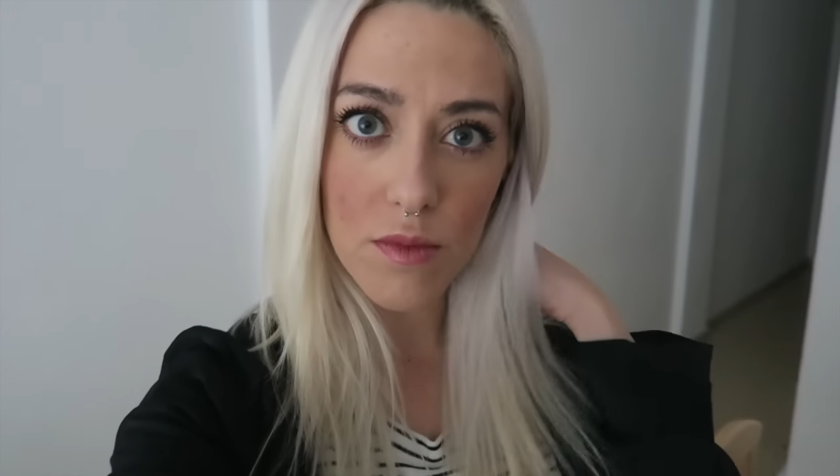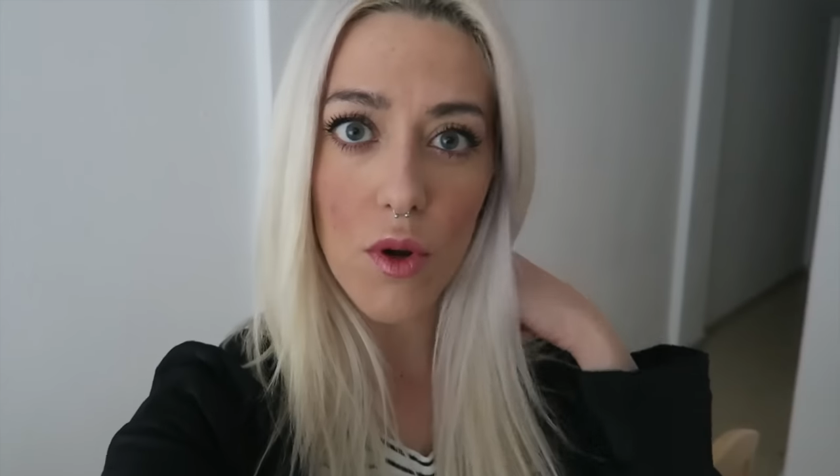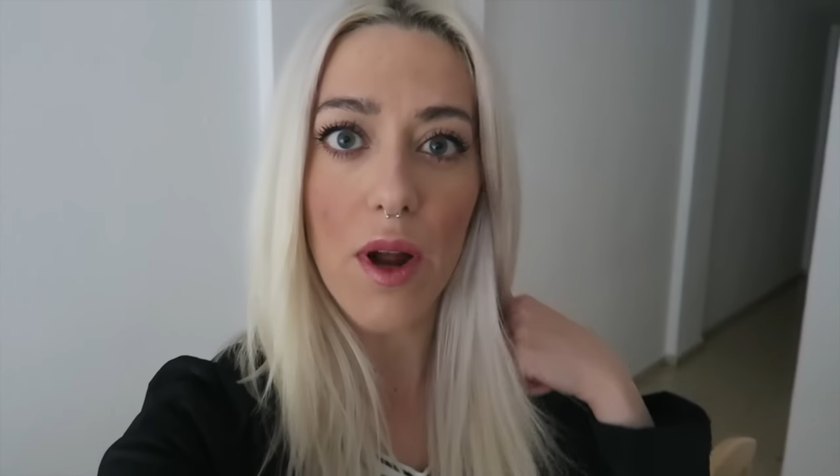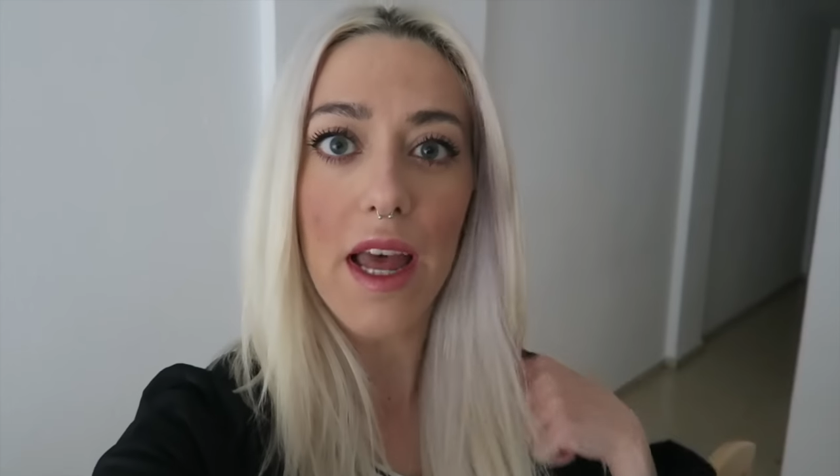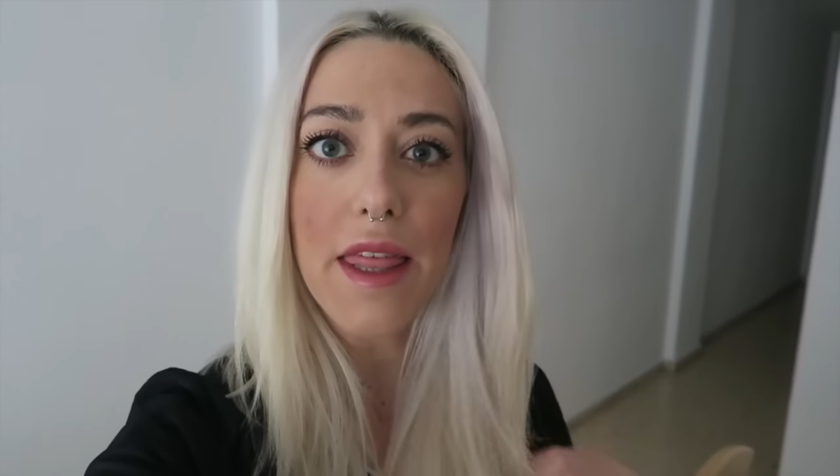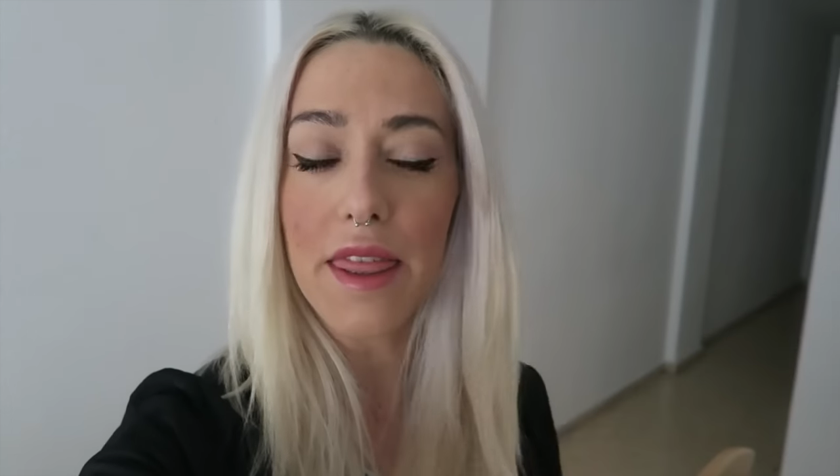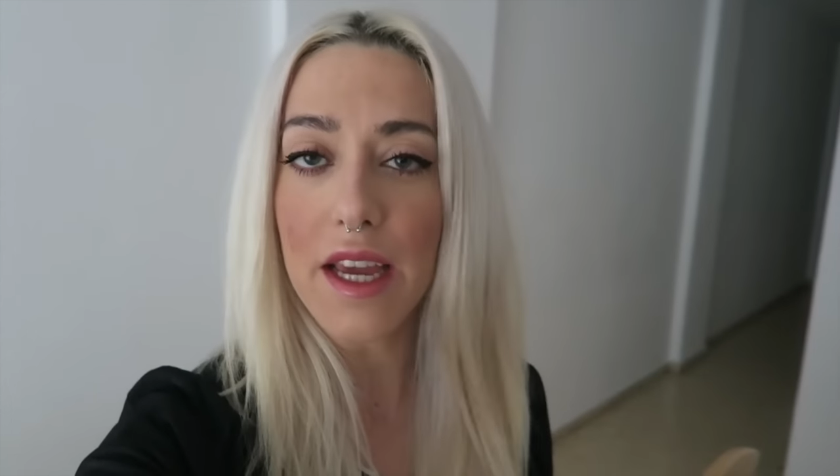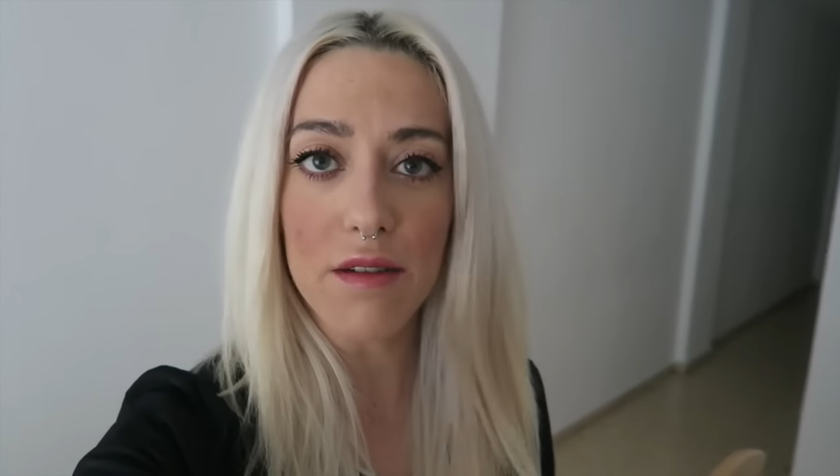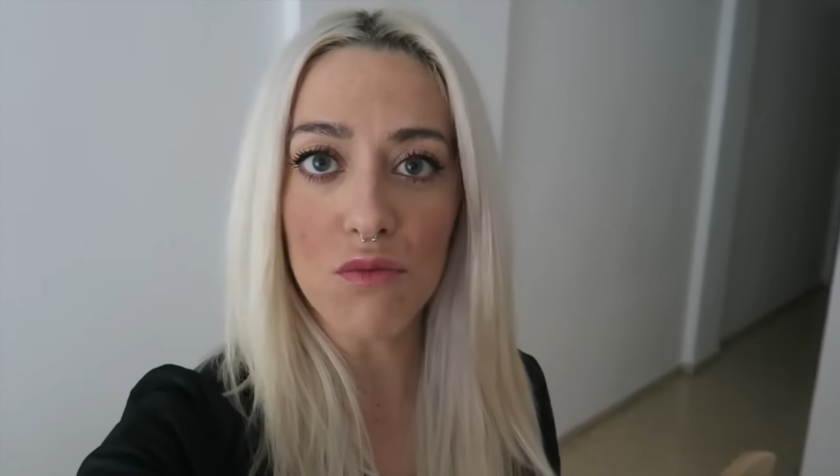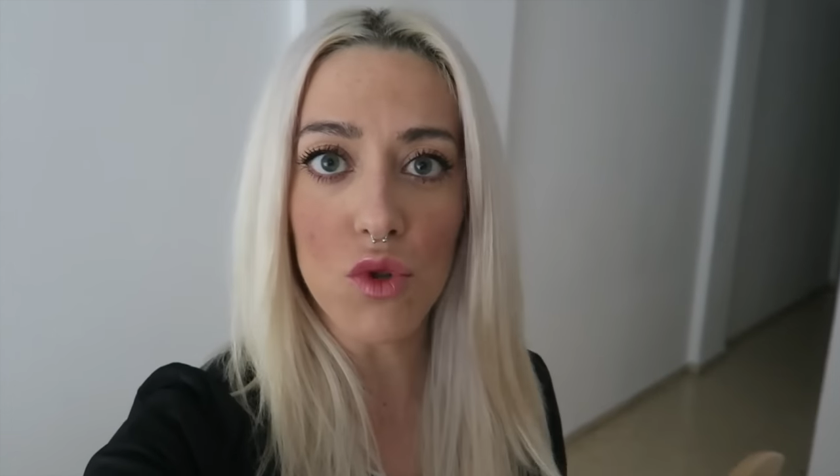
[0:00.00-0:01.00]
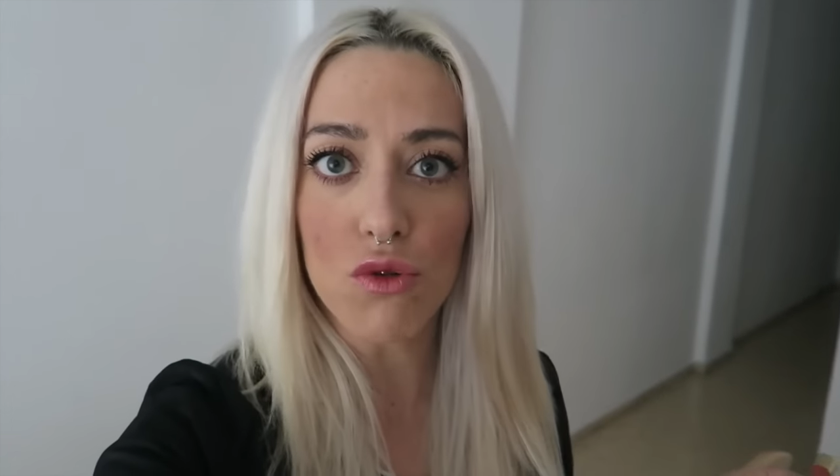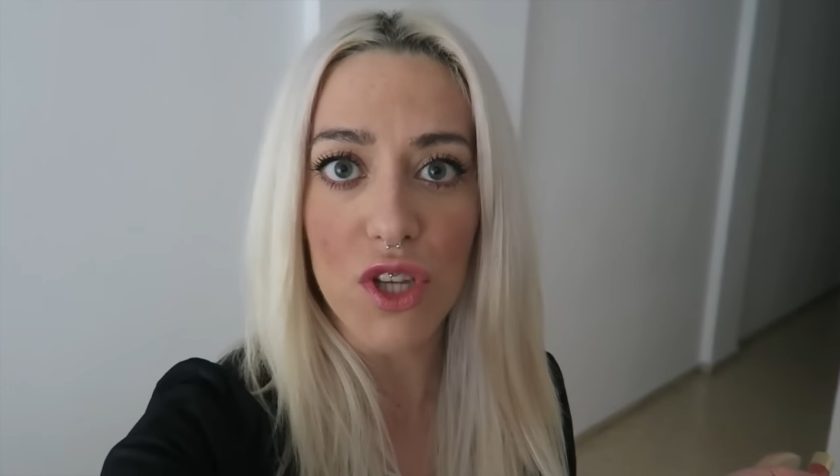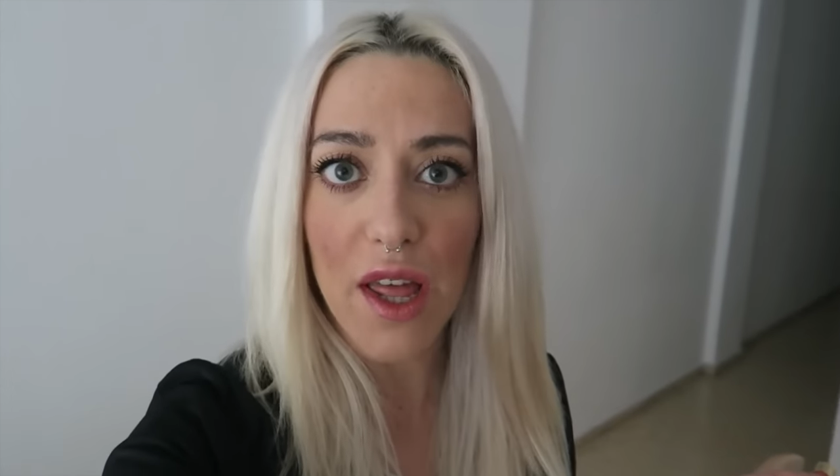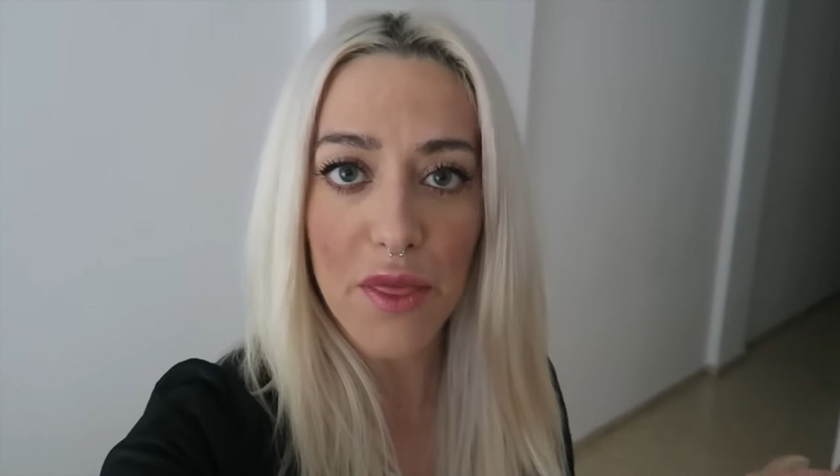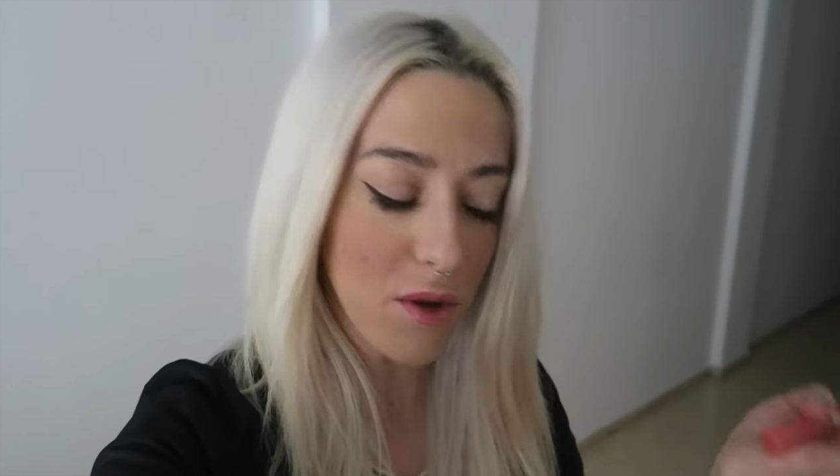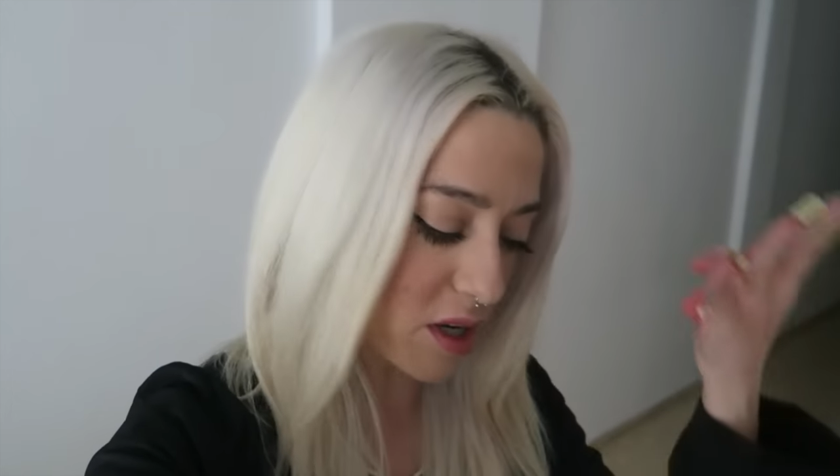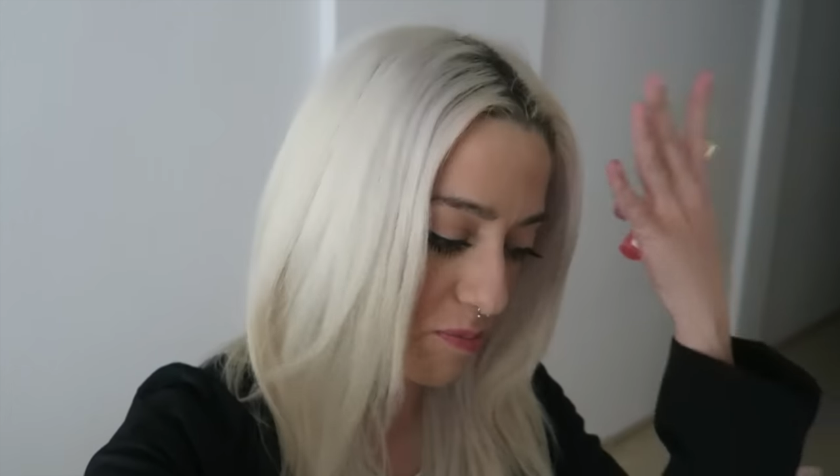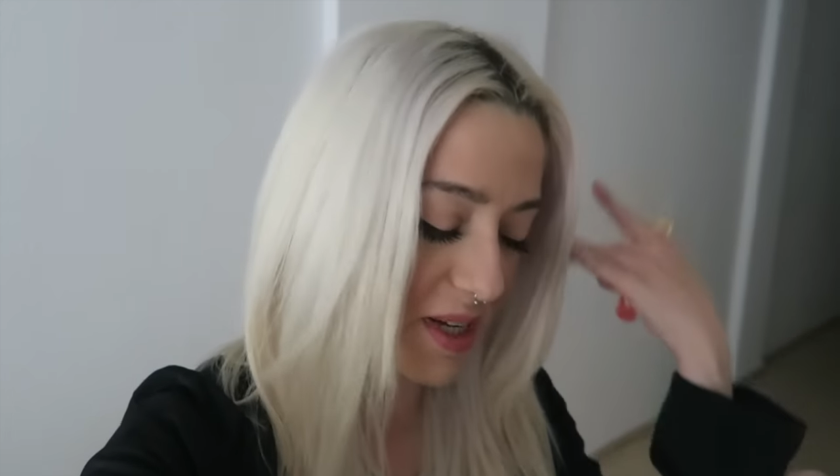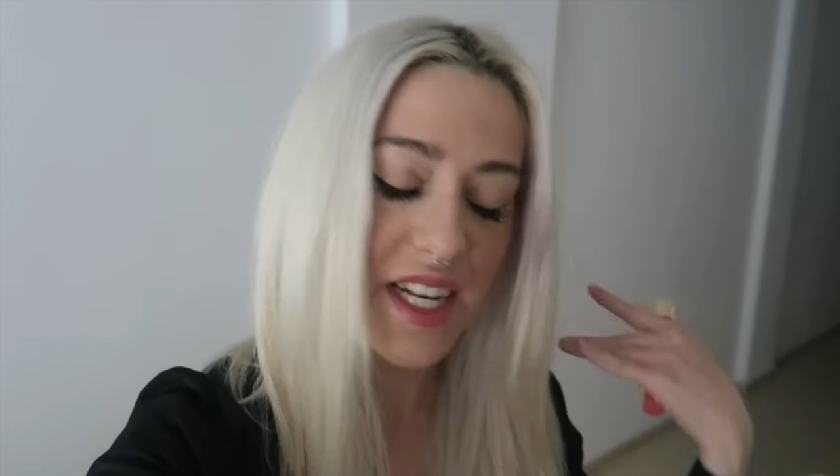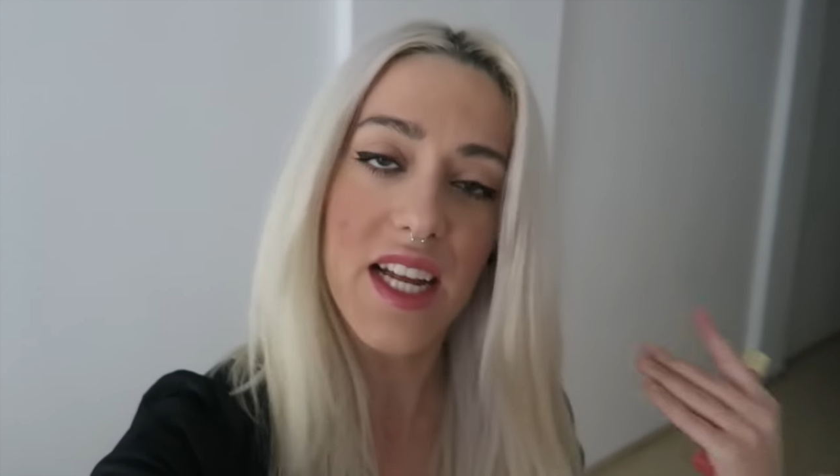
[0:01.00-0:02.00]
Lo que hace un duchazo
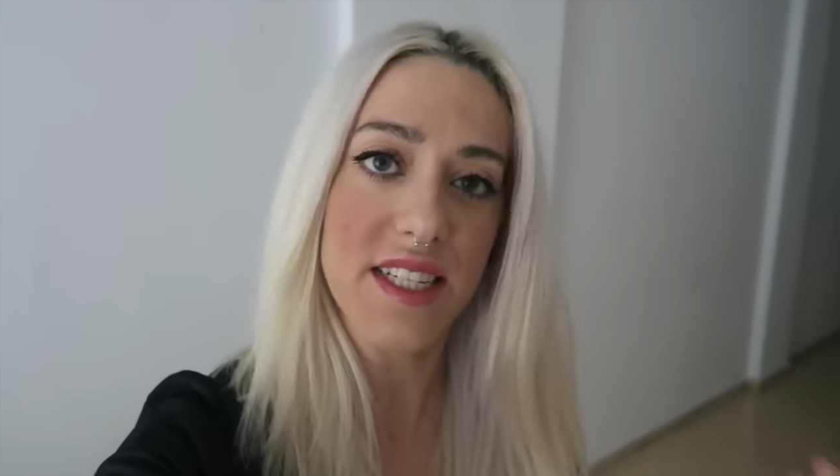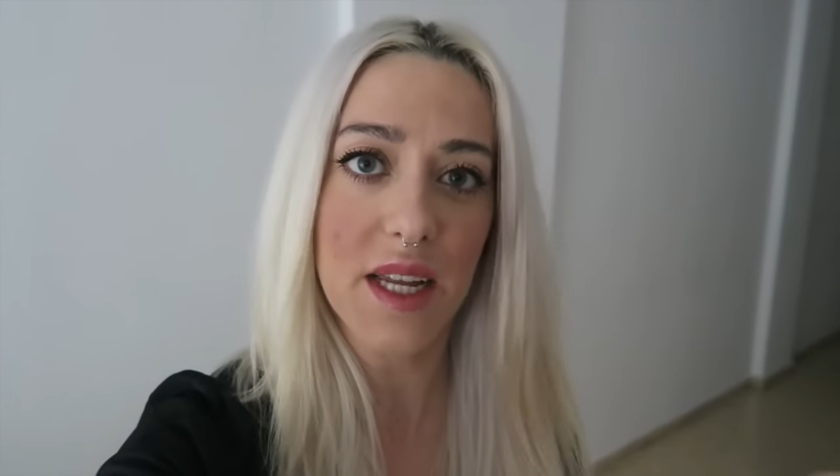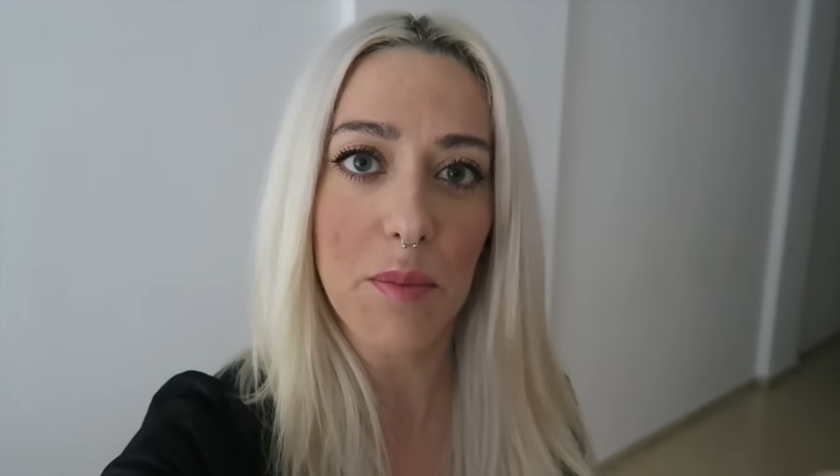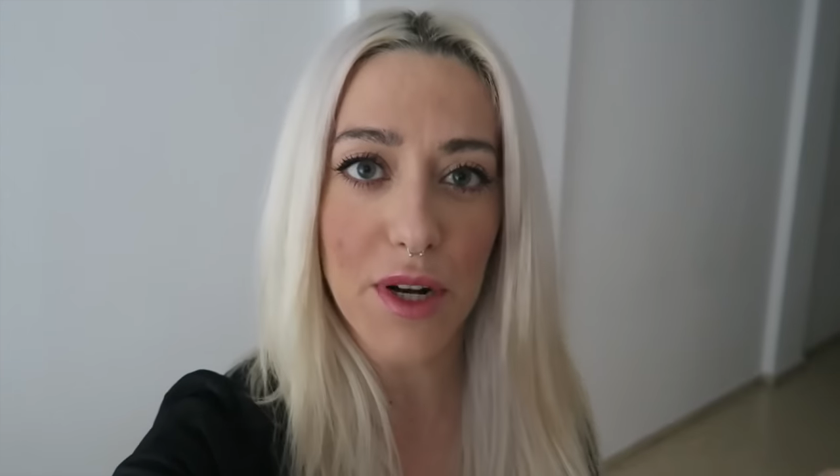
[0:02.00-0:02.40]
el peinarse